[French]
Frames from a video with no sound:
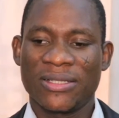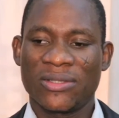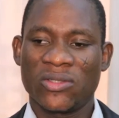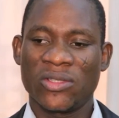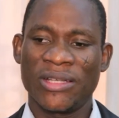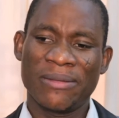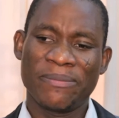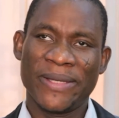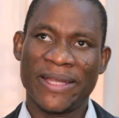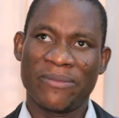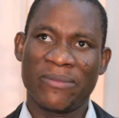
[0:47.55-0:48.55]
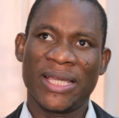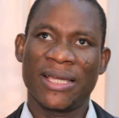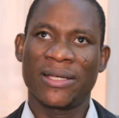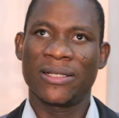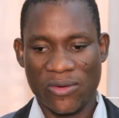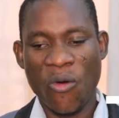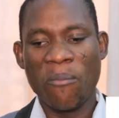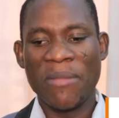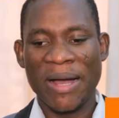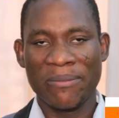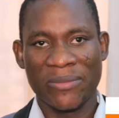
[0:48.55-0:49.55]
Cela permet aux
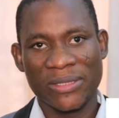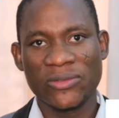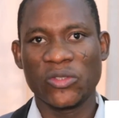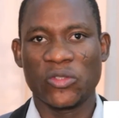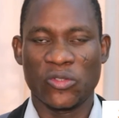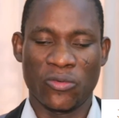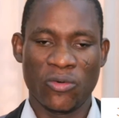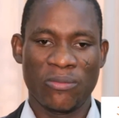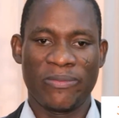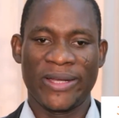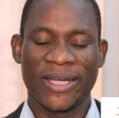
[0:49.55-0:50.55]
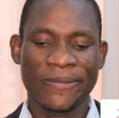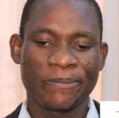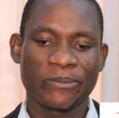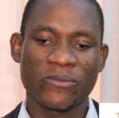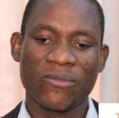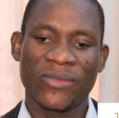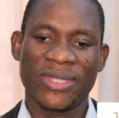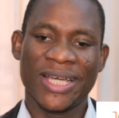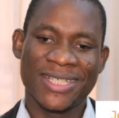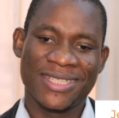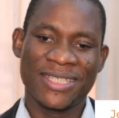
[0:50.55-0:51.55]
membres de ce groupe-là
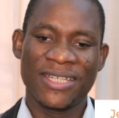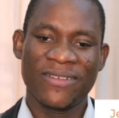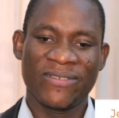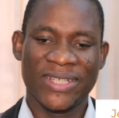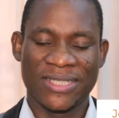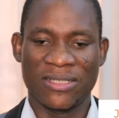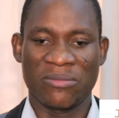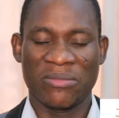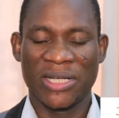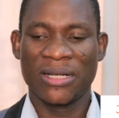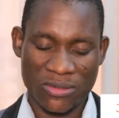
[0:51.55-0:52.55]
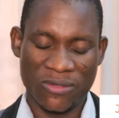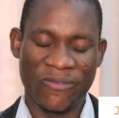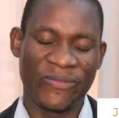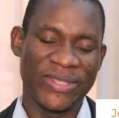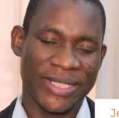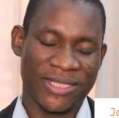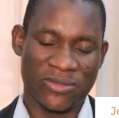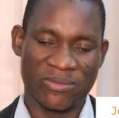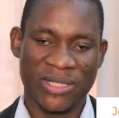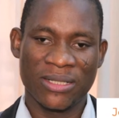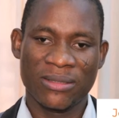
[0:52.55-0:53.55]
d'accéder facilement au
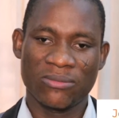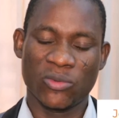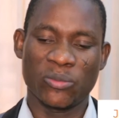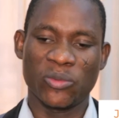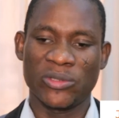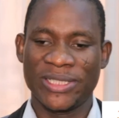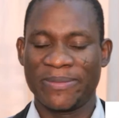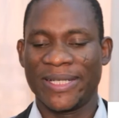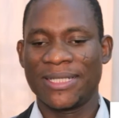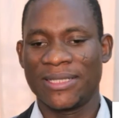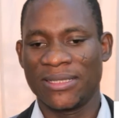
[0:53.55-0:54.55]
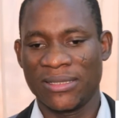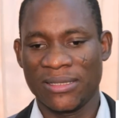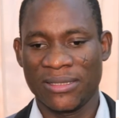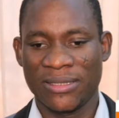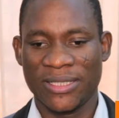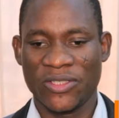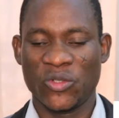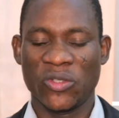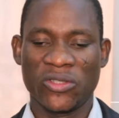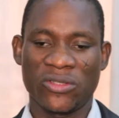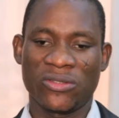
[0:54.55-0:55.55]
financement proposé par ces
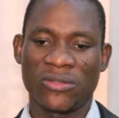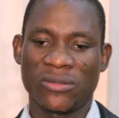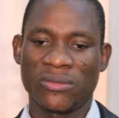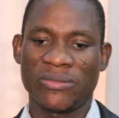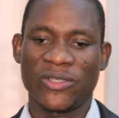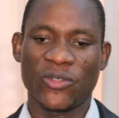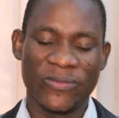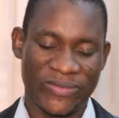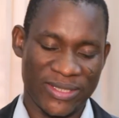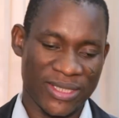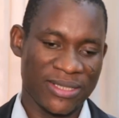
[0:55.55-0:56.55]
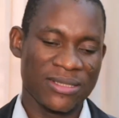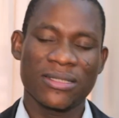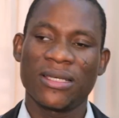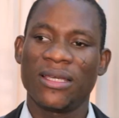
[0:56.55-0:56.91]
institutions de microfinance